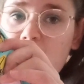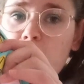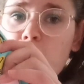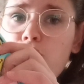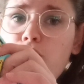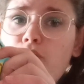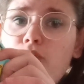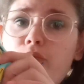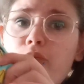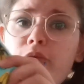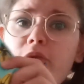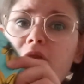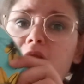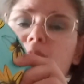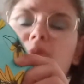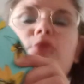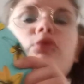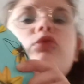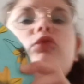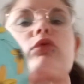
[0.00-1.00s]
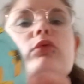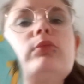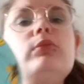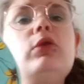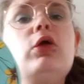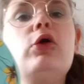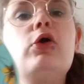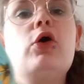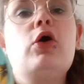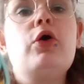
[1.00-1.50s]
4 euros, il me semble.
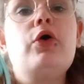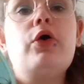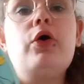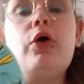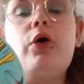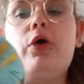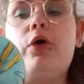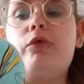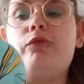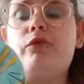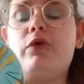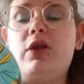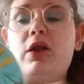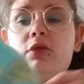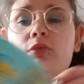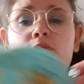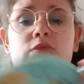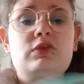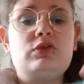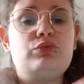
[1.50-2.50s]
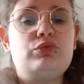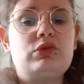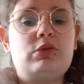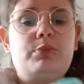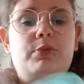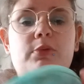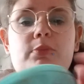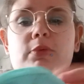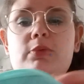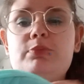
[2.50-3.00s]
Euh, voilà, donc tout
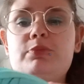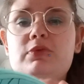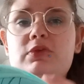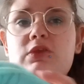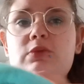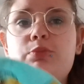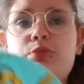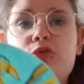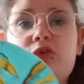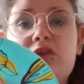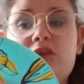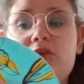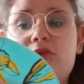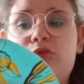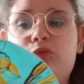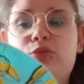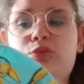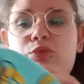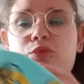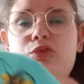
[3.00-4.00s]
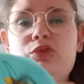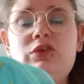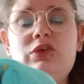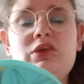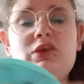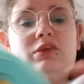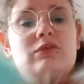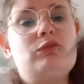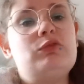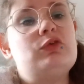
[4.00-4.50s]
simplement une petite pochette du coup de
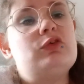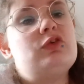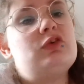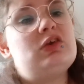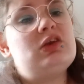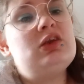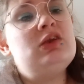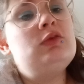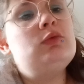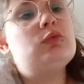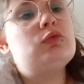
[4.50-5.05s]
chez Yves Rocher.